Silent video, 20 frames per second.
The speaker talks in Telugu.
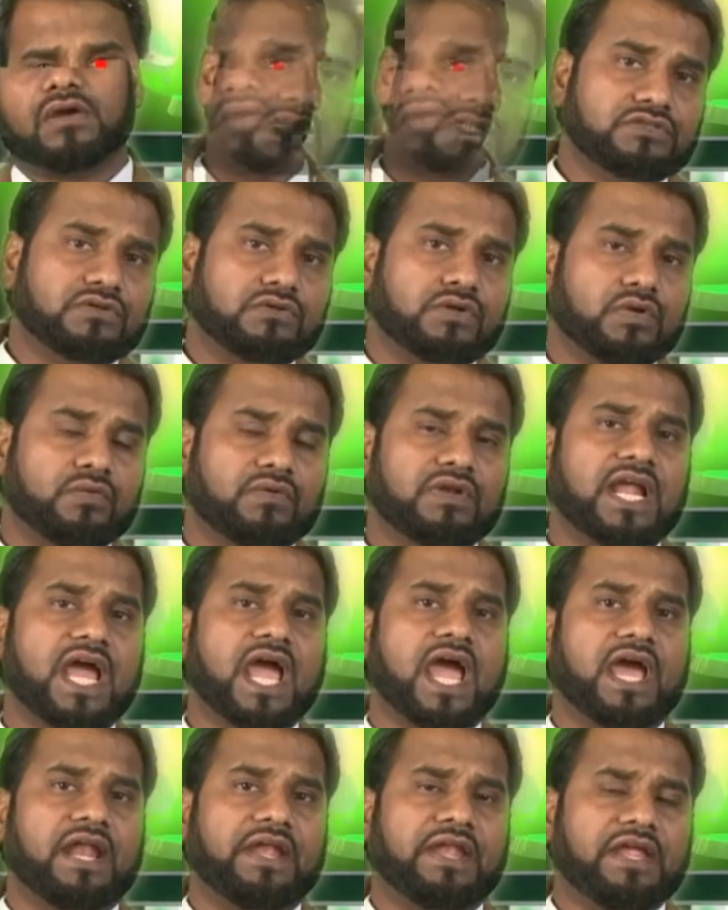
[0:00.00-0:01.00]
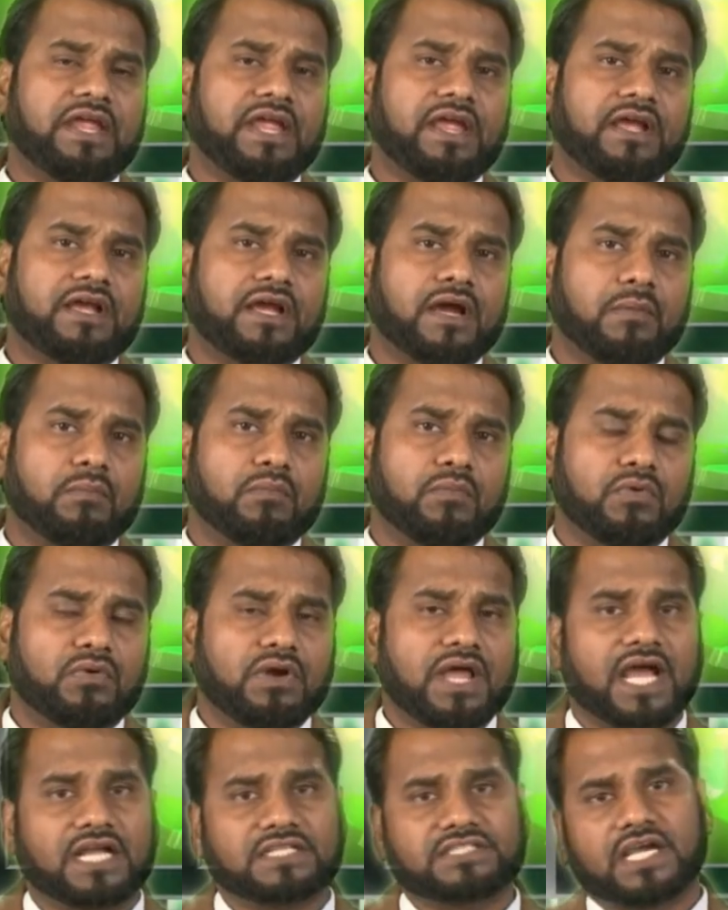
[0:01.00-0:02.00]
చేసుకుని ఉన్న అనేక
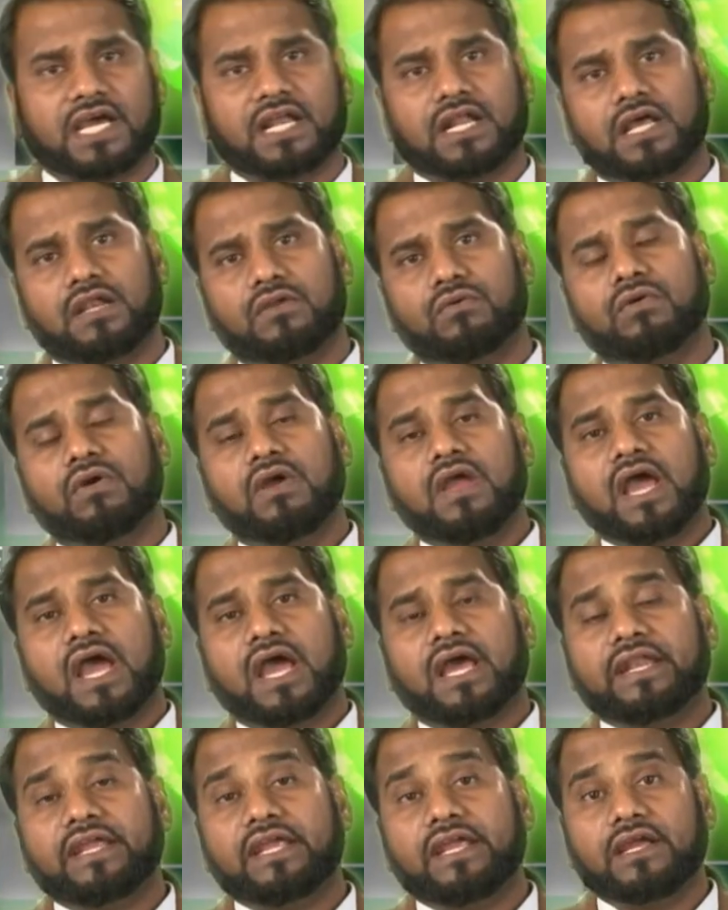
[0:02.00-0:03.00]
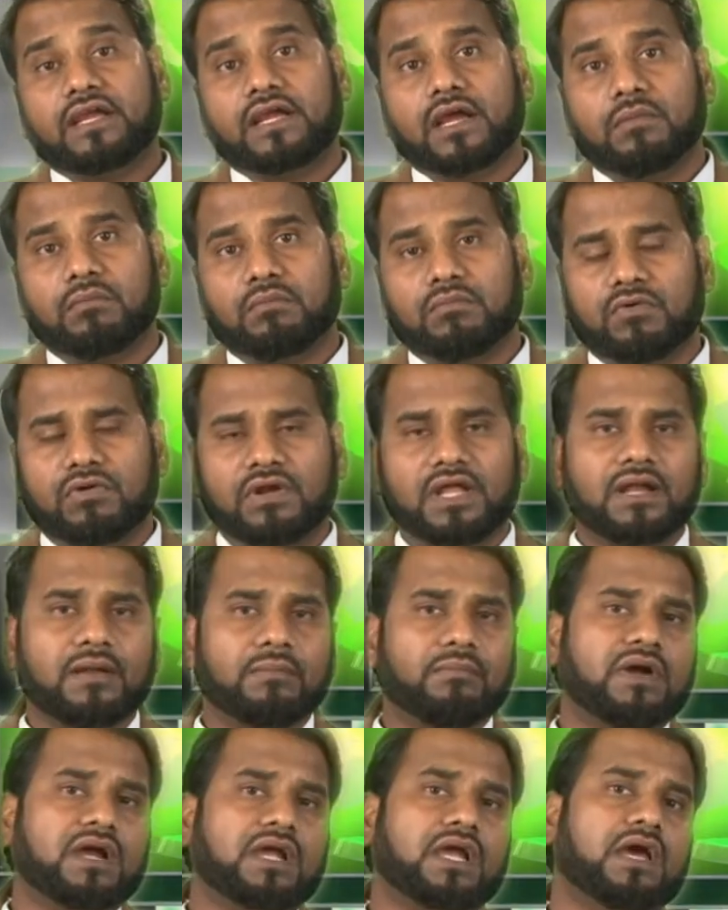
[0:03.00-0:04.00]
మూఢాచారాలు అనేక
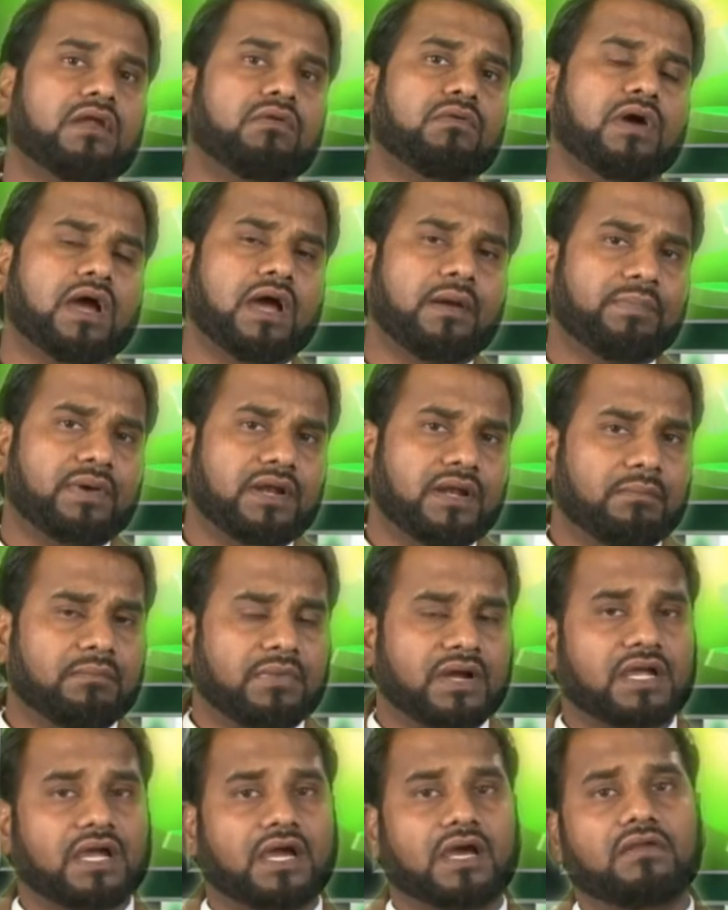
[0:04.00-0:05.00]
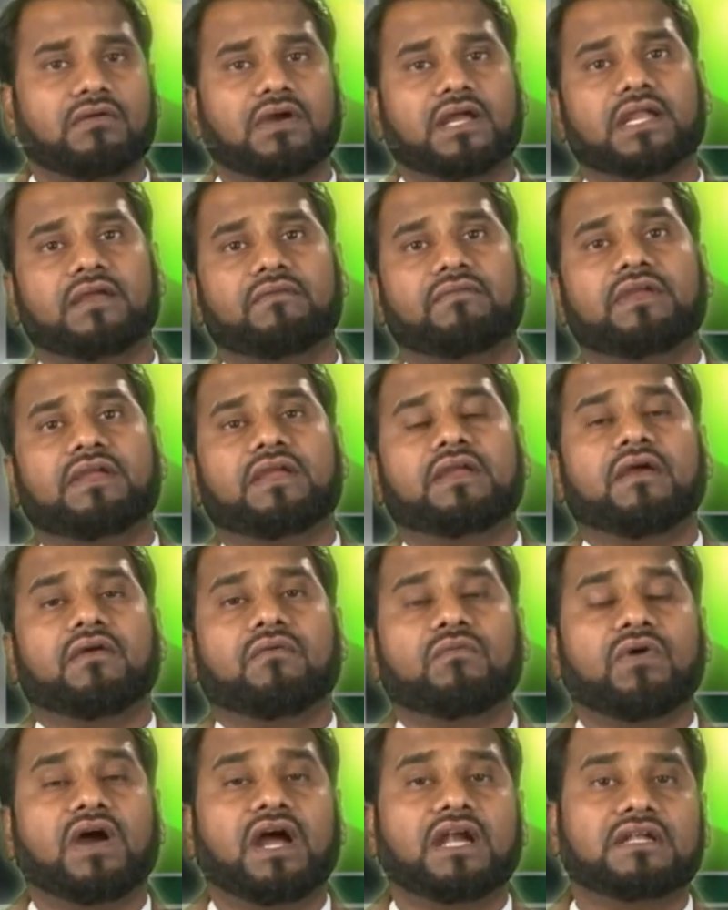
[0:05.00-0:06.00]
మూఢనమ్మకాలు అపనమ్మకాలు అనేవి
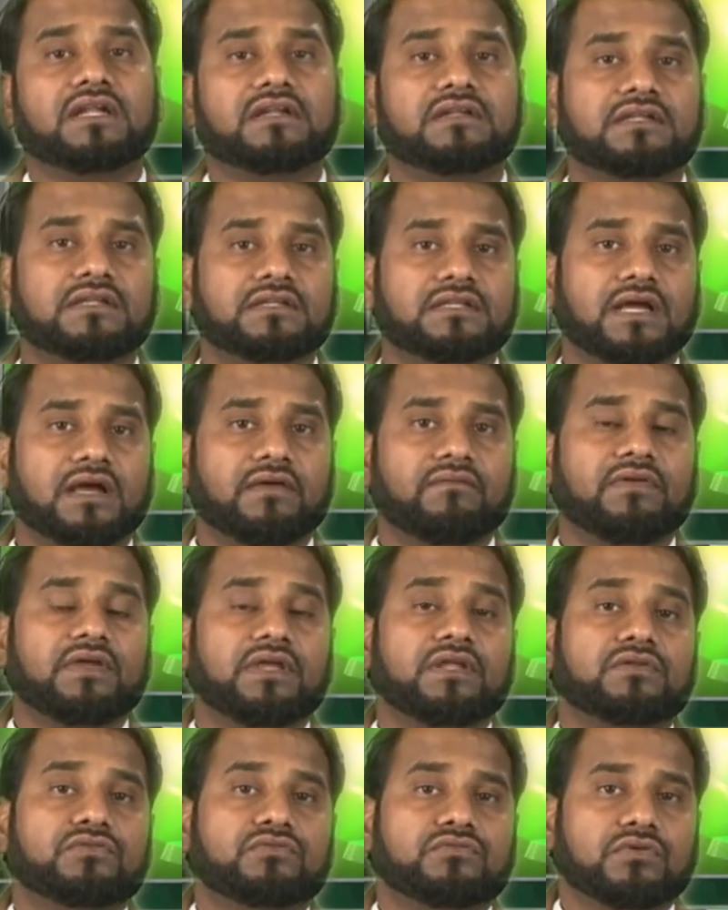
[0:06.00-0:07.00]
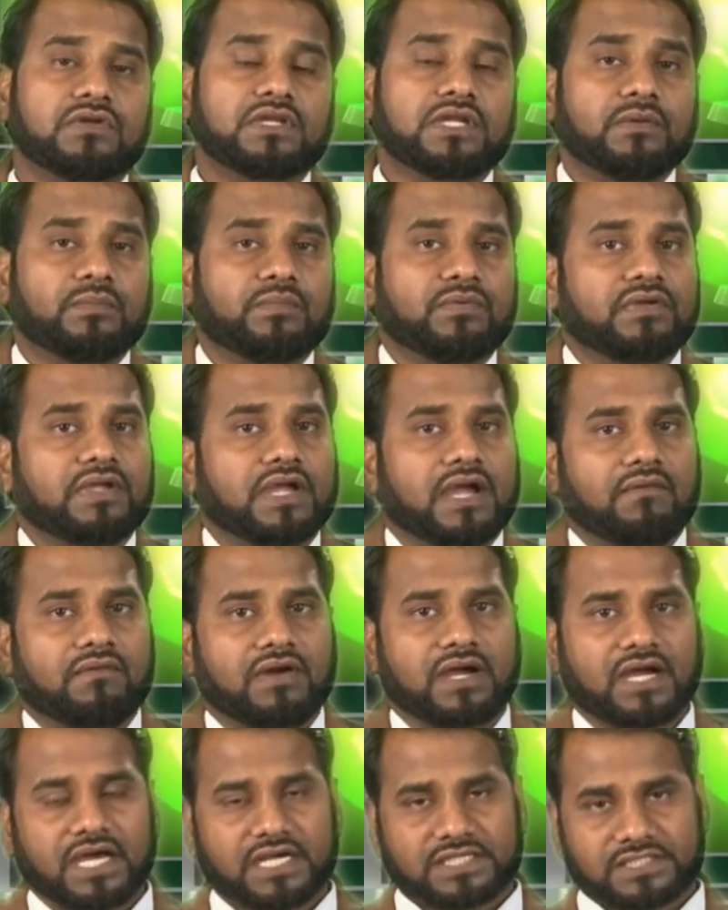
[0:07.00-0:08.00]
వాటంతటా అవే తొలగిపోయే
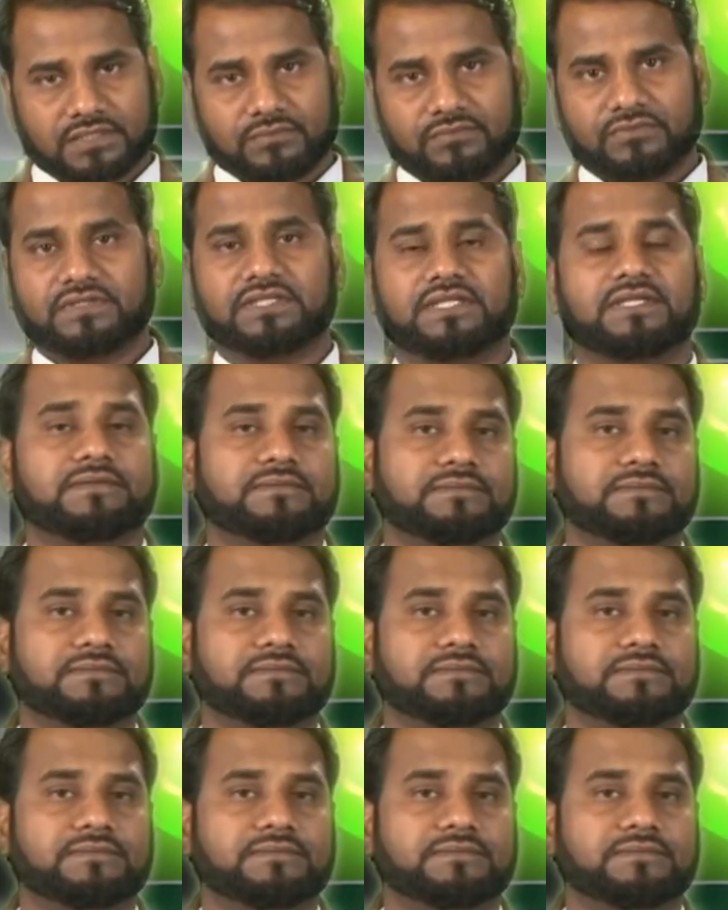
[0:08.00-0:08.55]
అవకాశం ఉంది